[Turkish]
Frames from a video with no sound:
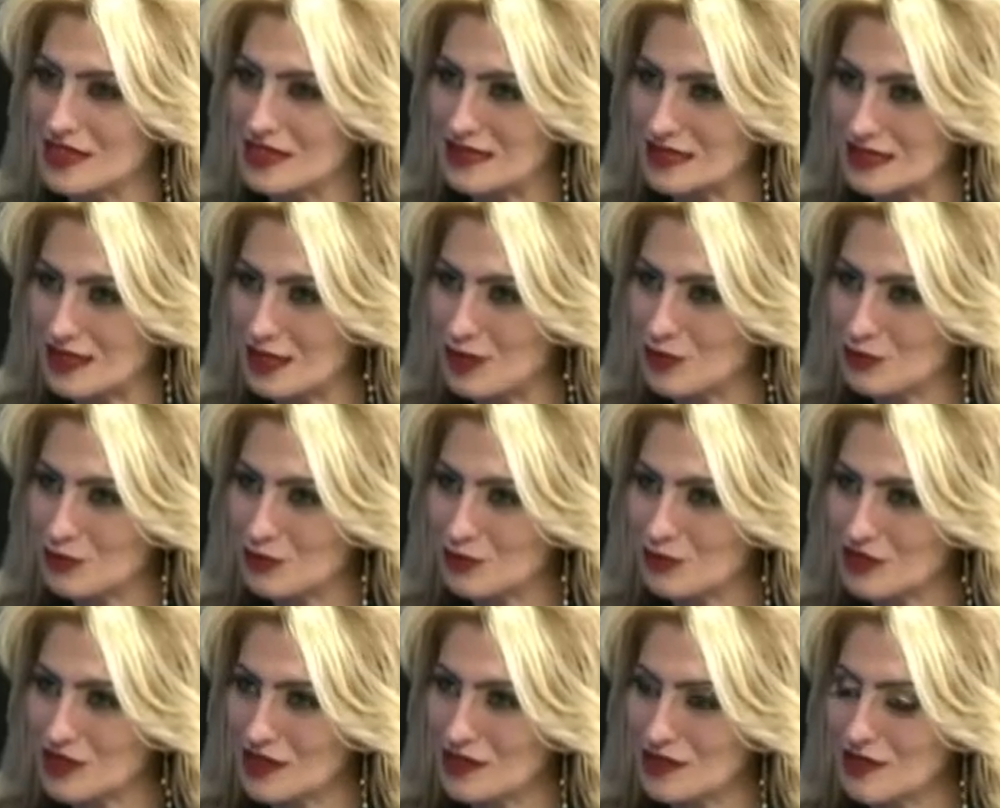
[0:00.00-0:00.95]
İstanbul
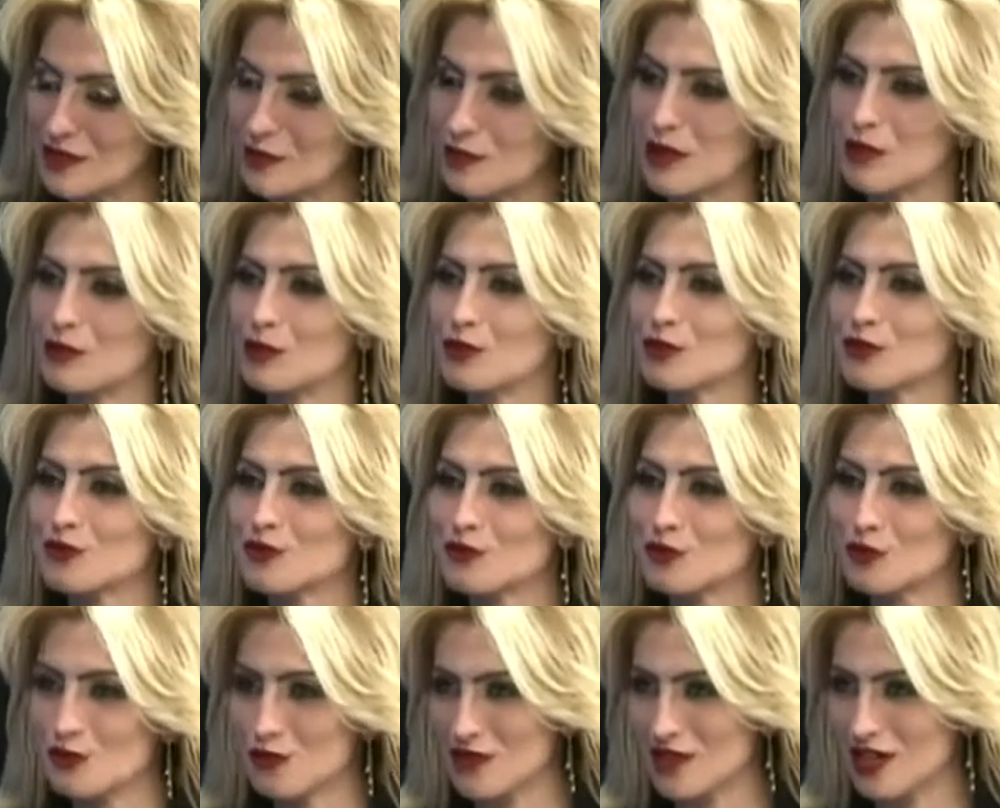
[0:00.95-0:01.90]
ilçe tamam
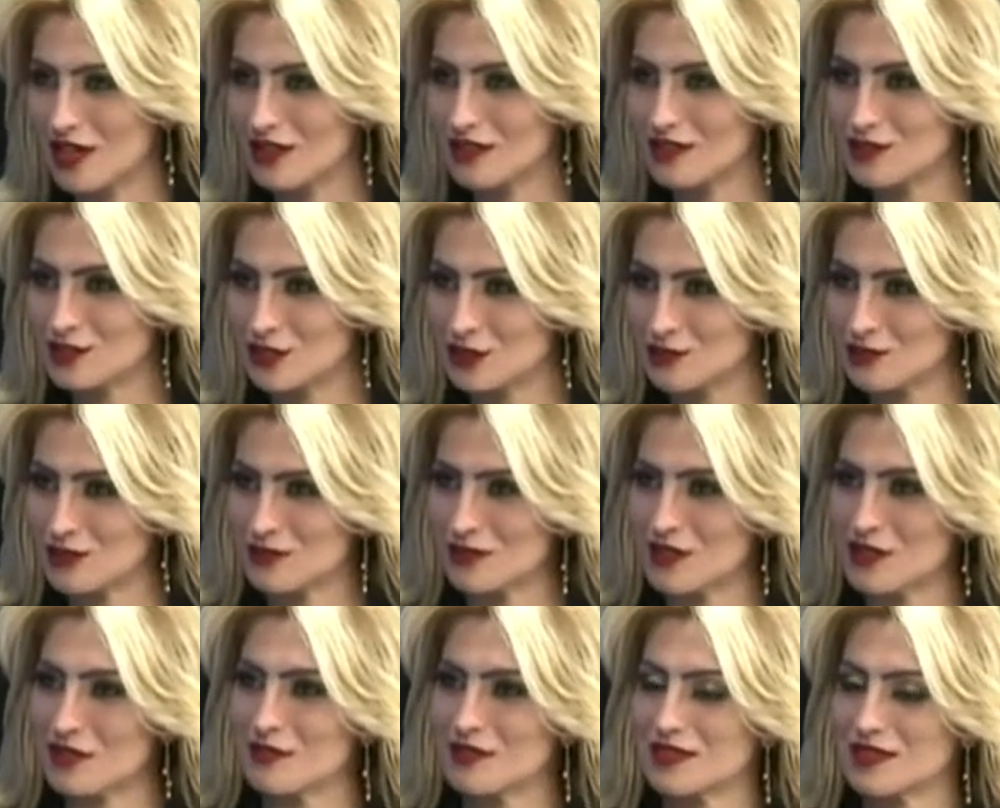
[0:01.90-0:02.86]
39 tane ilçemiz
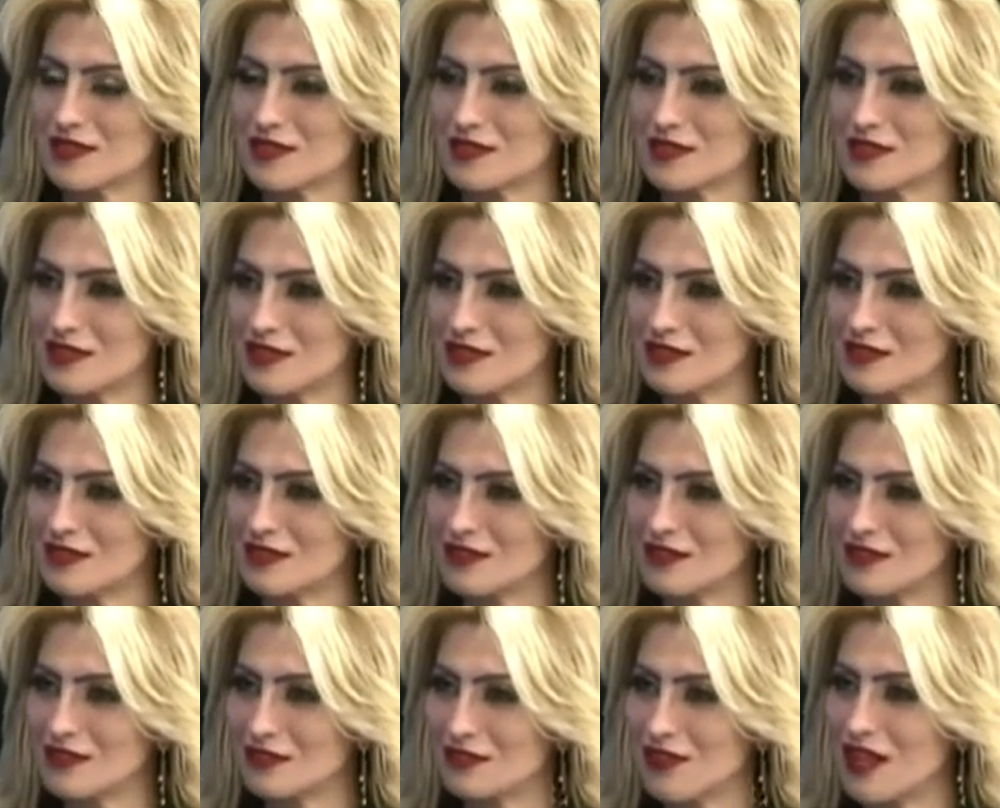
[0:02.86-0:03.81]
var ama Sarıyer'in
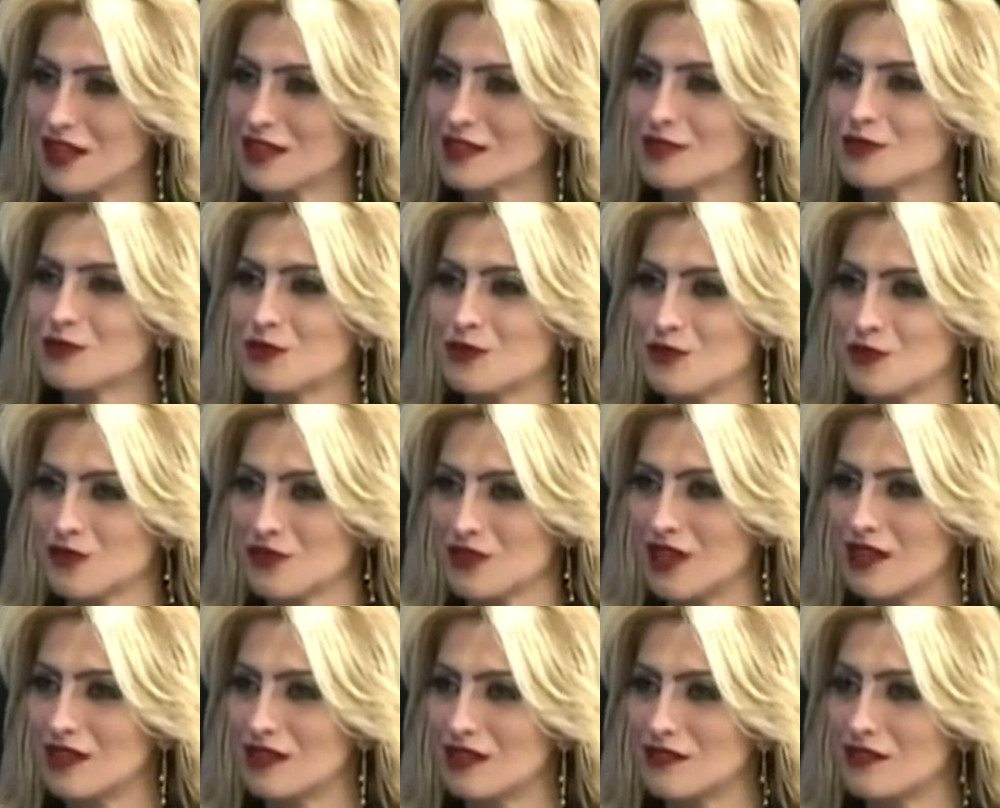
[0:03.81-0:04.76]
e, farklı bir
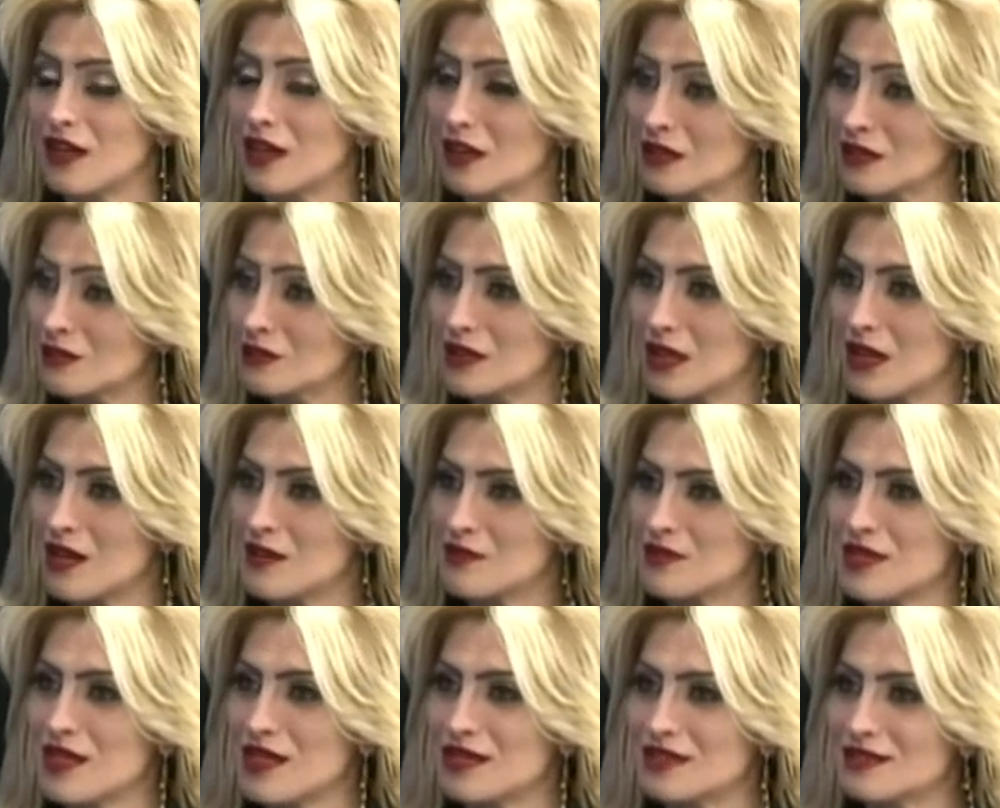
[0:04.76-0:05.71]
güzelliği, farklı bir
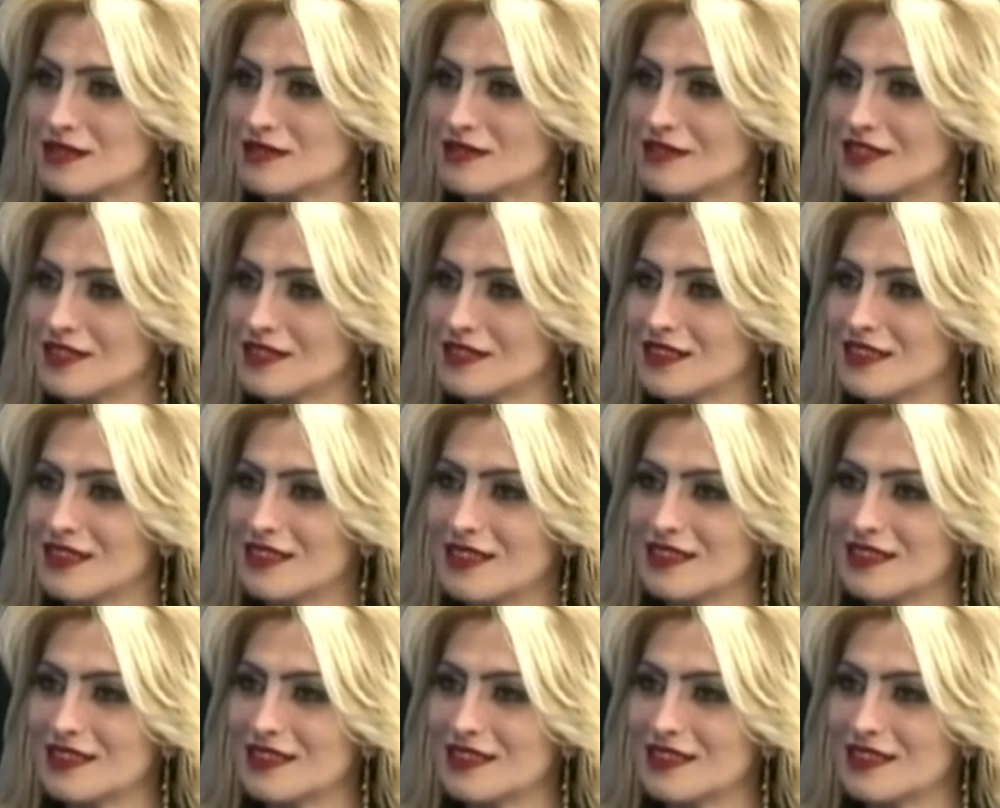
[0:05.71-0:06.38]
ambiyansı var.